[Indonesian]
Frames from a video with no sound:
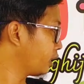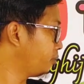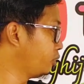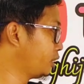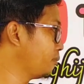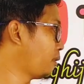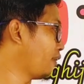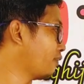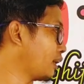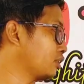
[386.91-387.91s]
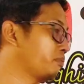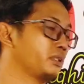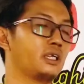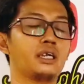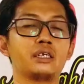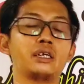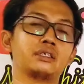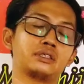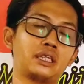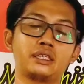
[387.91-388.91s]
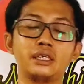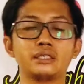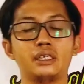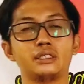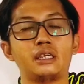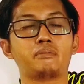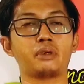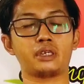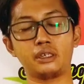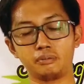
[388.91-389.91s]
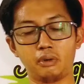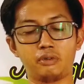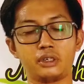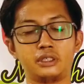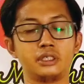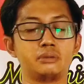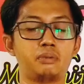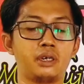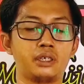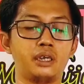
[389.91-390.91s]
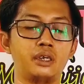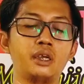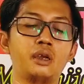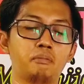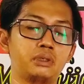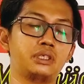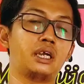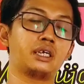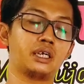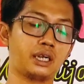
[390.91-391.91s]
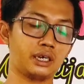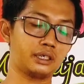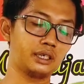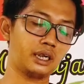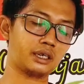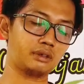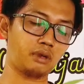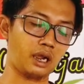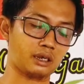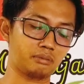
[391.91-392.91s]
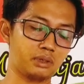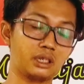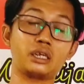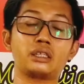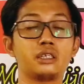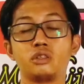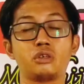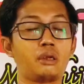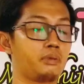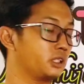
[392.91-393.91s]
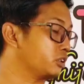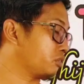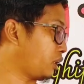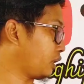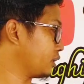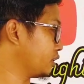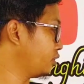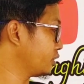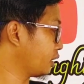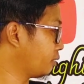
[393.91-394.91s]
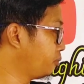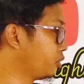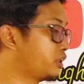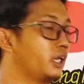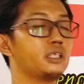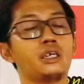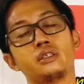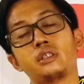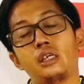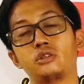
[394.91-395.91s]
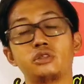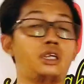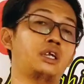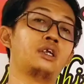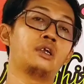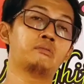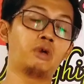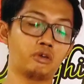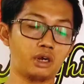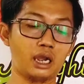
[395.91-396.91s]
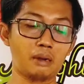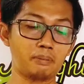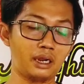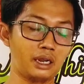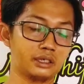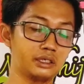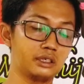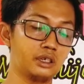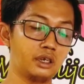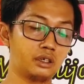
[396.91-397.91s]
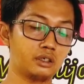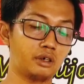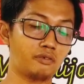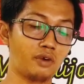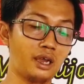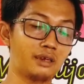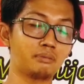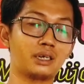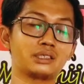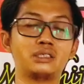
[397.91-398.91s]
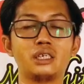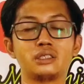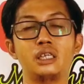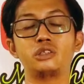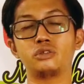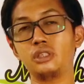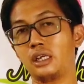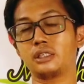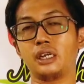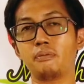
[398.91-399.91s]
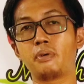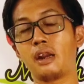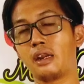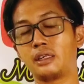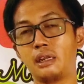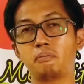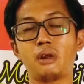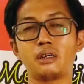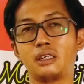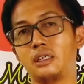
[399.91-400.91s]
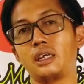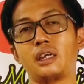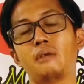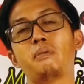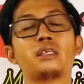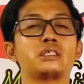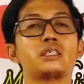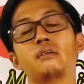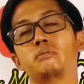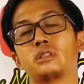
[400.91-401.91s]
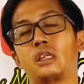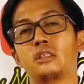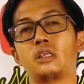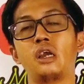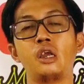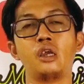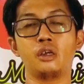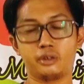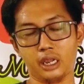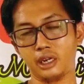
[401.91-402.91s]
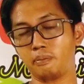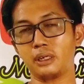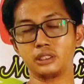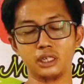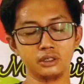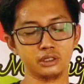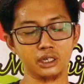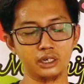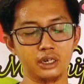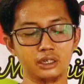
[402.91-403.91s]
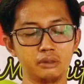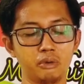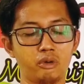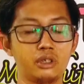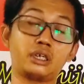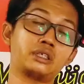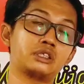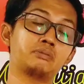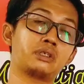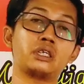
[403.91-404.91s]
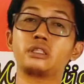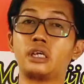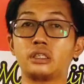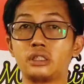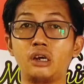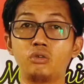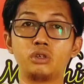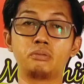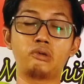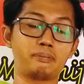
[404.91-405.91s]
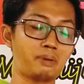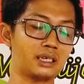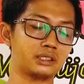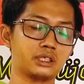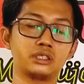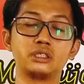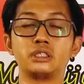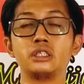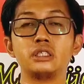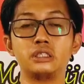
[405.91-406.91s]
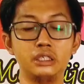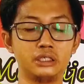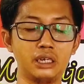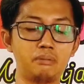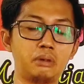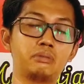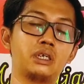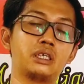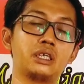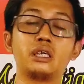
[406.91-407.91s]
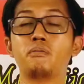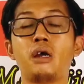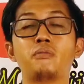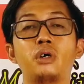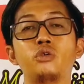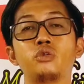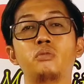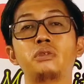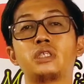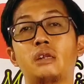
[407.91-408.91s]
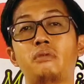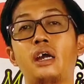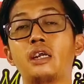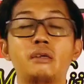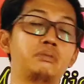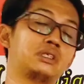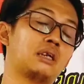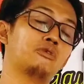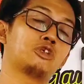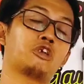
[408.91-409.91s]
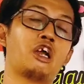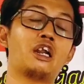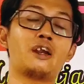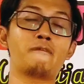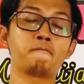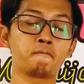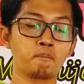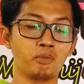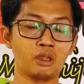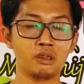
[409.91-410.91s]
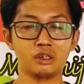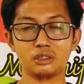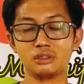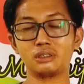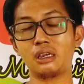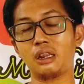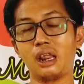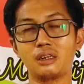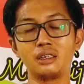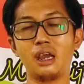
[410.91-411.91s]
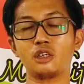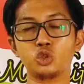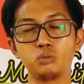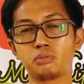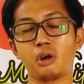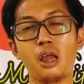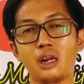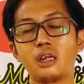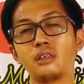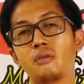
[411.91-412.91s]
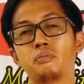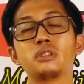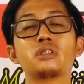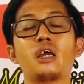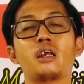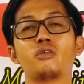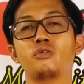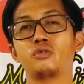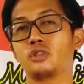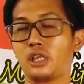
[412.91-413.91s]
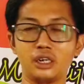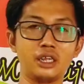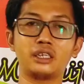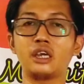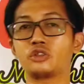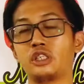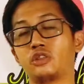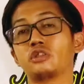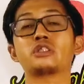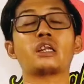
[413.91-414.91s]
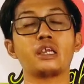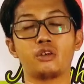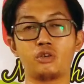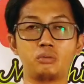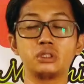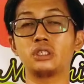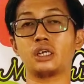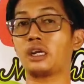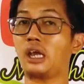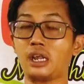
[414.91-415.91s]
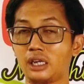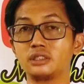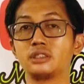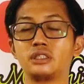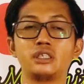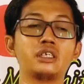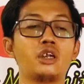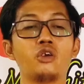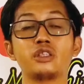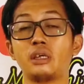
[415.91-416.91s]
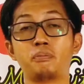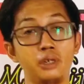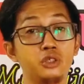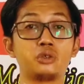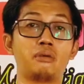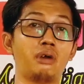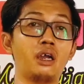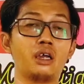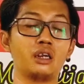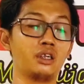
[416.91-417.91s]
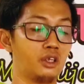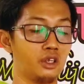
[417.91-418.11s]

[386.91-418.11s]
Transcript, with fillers: Kemudian buffer atau penyangga tadi yang saya sampaikan bahwa dia sebagai penyangga karena dia akan akan meningkatkan untuk kapasitas sukar kationnya. Kemudian yang selanjutnya bahwa apalagi e, lahan marginal selanjutnya adalah berada pada daerah pasiran misalnya. Daerah pasiran sekali lagi bahwa yang seperti kita ketahui bahwa pasir sendiri tidak memiliki kemampuan untuk menjerap air dan menjerap unsur hara ketika ada sumber arang yang besar, sekali lagi harus dihitung secara ekonomisnya karena arang sendiri kalau kita beli juga mahal.